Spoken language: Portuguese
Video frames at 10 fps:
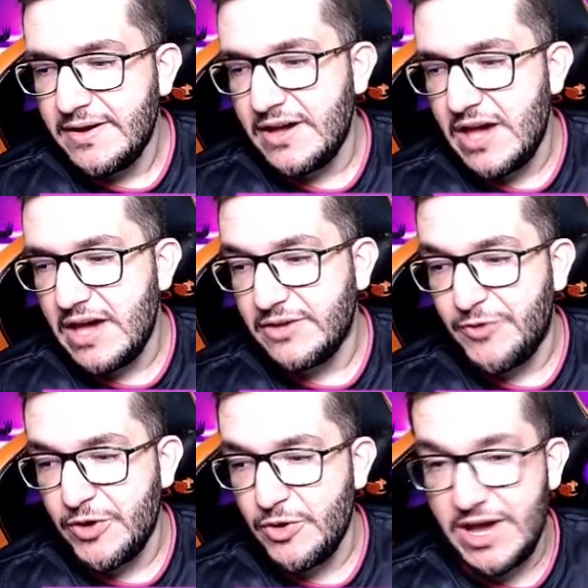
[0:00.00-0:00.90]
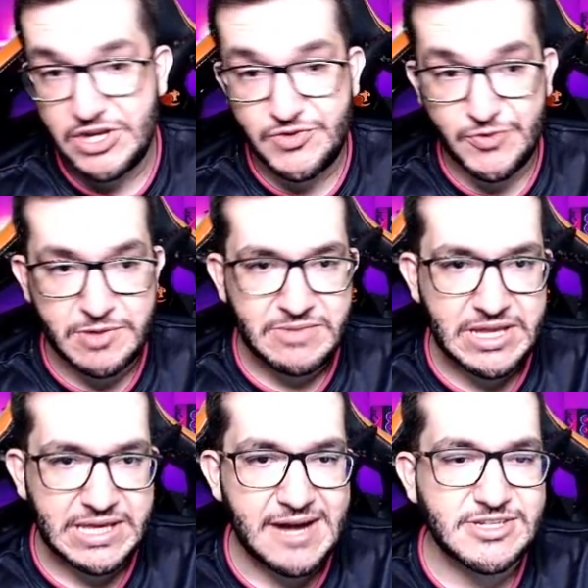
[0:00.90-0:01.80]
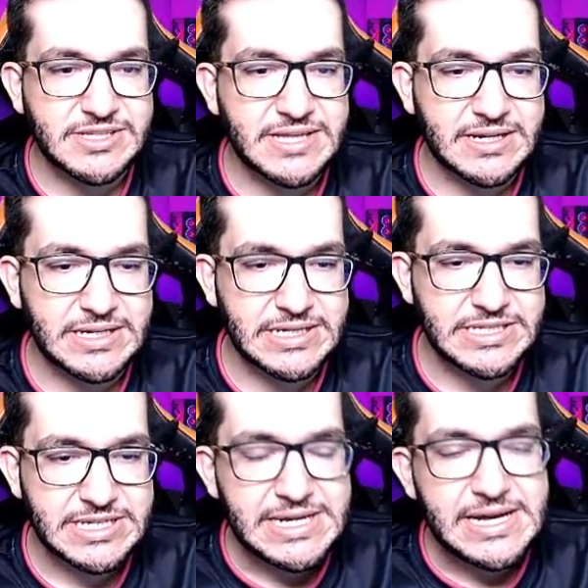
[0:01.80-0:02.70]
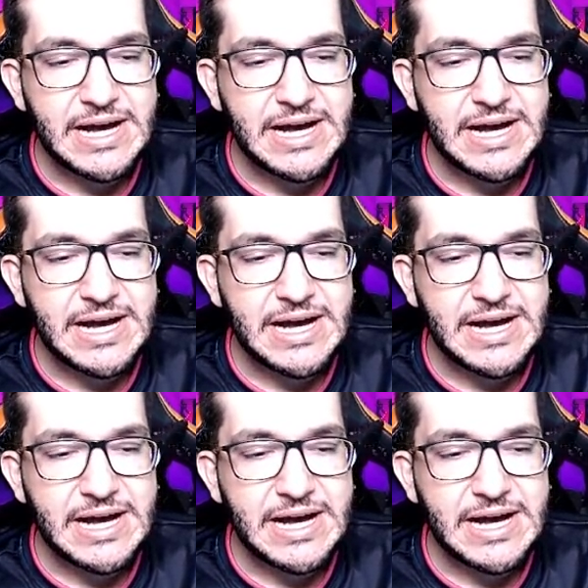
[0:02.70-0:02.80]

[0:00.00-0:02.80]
é, que foi o Rashford, legal, de atacante.